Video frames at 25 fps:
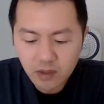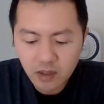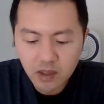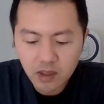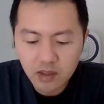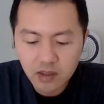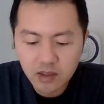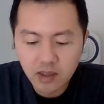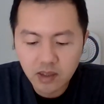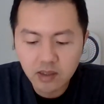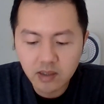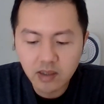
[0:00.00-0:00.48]

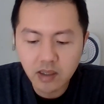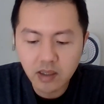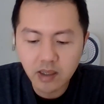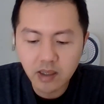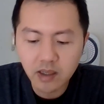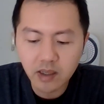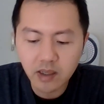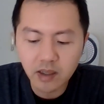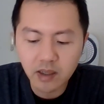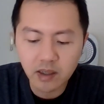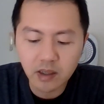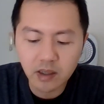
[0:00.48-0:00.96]
现
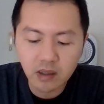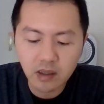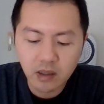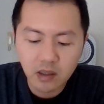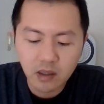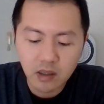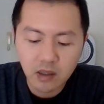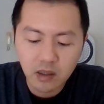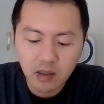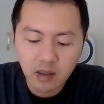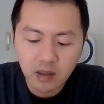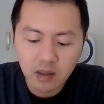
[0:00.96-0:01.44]
在
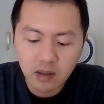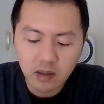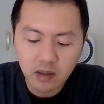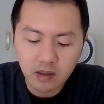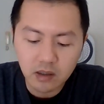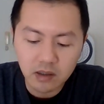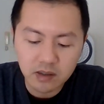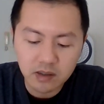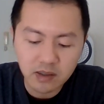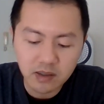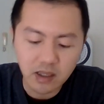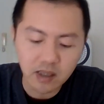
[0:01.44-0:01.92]

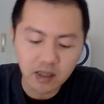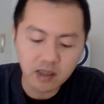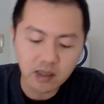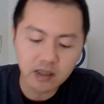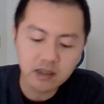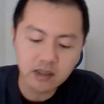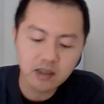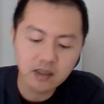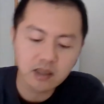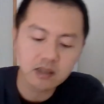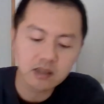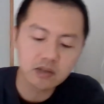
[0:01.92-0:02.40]
呃想了
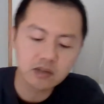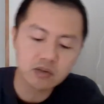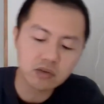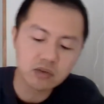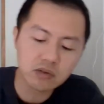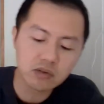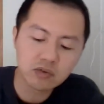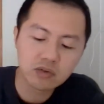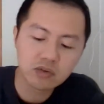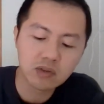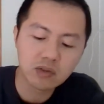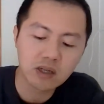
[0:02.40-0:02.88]
一下，就
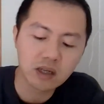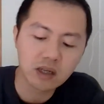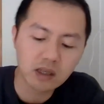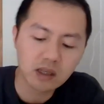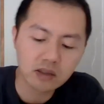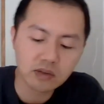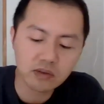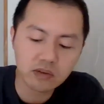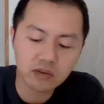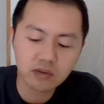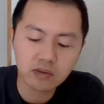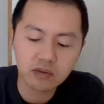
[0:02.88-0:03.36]
就算了，
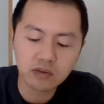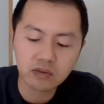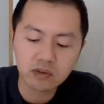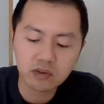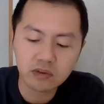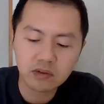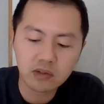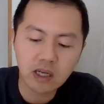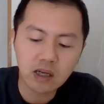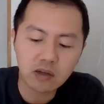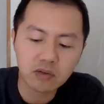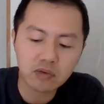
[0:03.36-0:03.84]
就就
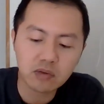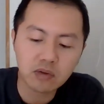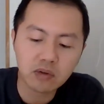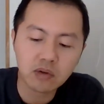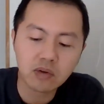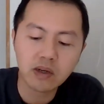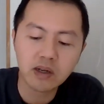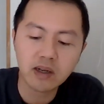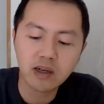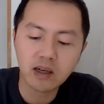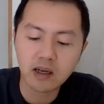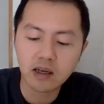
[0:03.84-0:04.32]
当做
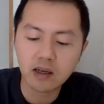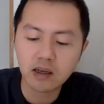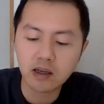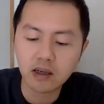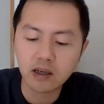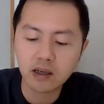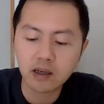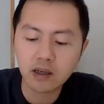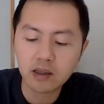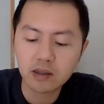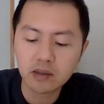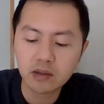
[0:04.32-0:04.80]
亏了
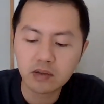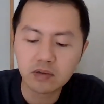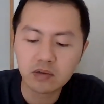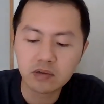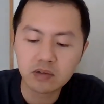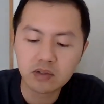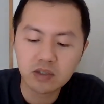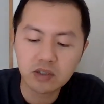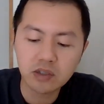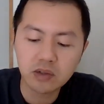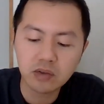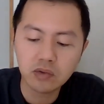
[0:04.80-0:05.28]
啊，
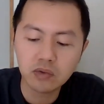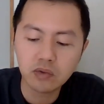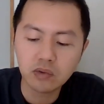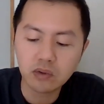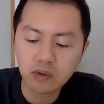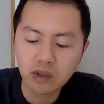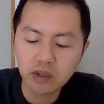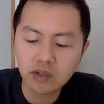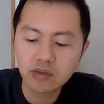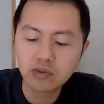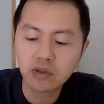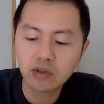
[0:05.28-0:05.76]
就计入
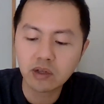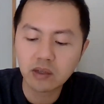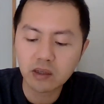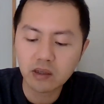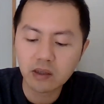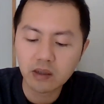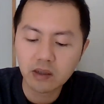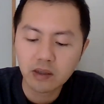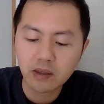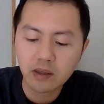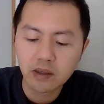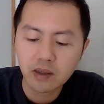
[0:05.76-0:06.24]
亏损。
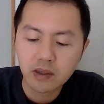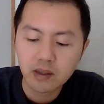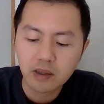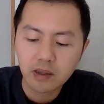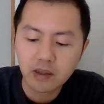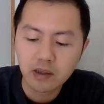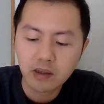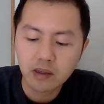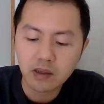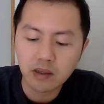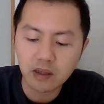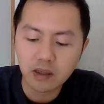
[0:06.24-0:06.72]

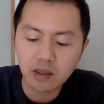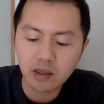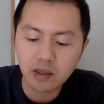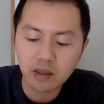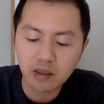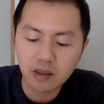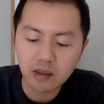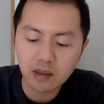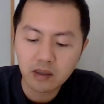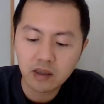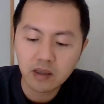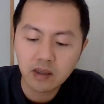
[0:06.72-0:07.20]
呃，
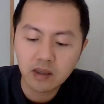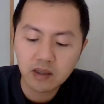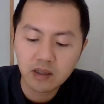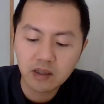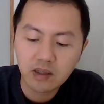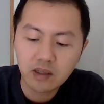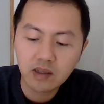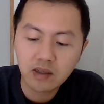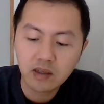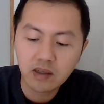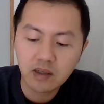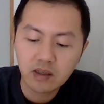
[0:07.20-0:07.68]
二零
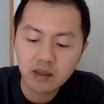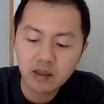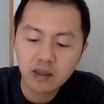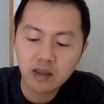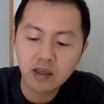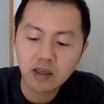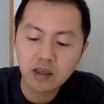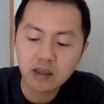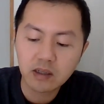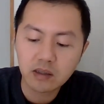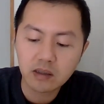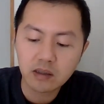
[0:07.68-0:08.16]
一零
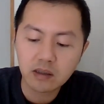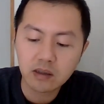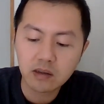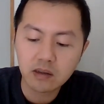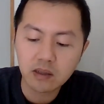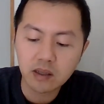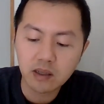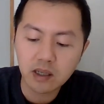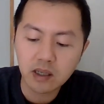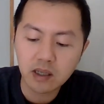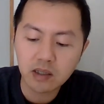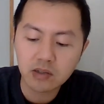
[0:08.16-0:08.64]
年的时候，
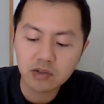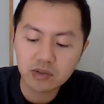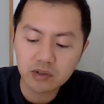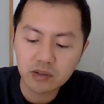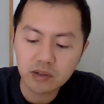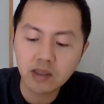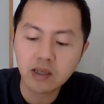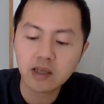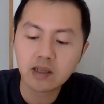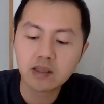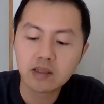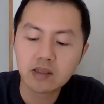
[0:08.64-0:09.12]
你看
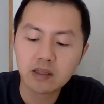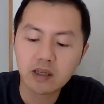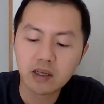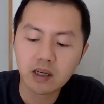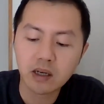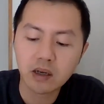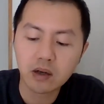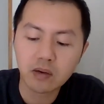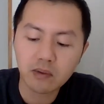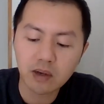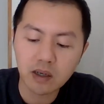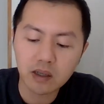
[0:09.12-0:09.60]
十年
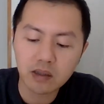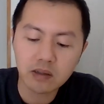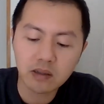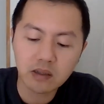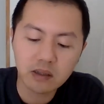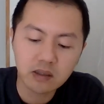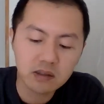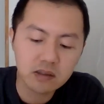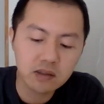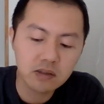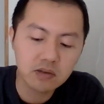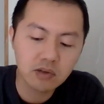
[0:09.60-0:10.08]
前，广
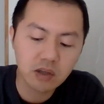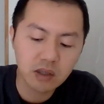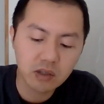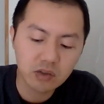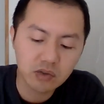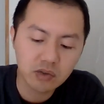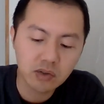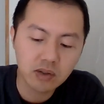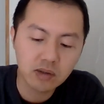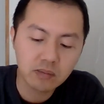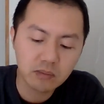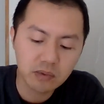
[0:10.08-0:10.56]
田集
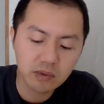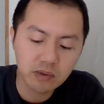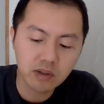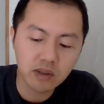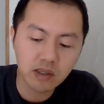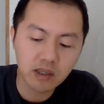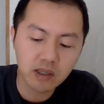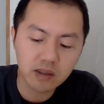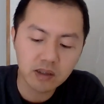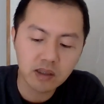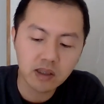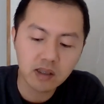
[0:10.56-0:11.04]
团宣布
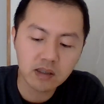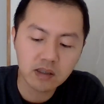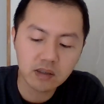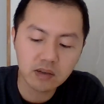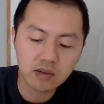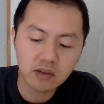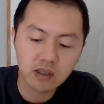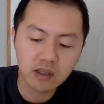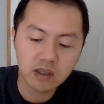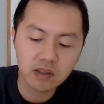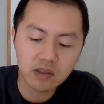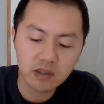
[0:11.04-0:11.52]
与恒大
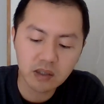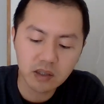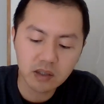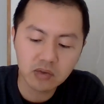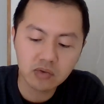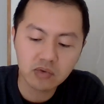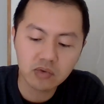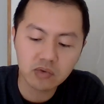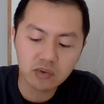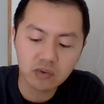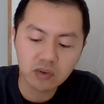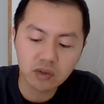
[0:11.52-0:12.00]
集团
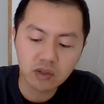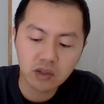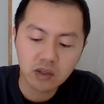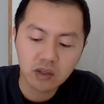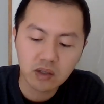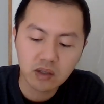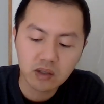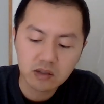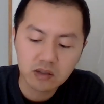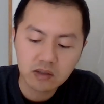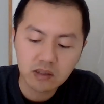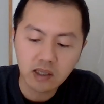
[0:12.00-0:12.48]
签署
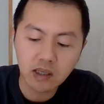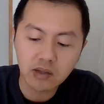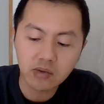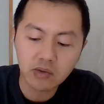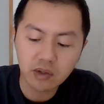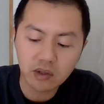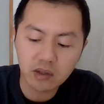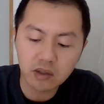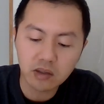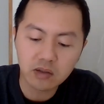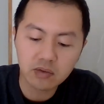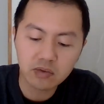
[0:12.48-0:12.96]
战
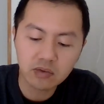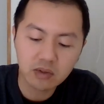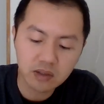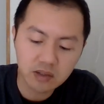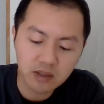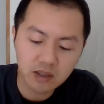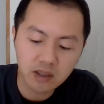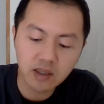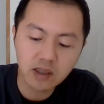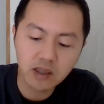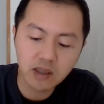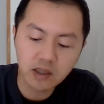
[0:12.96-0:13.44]
略合作
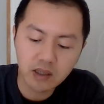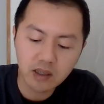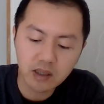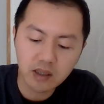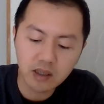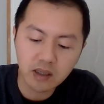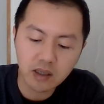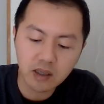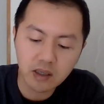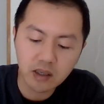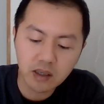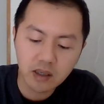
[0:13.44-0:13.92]
协议
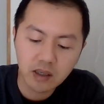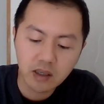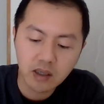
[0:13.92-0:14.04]
啊。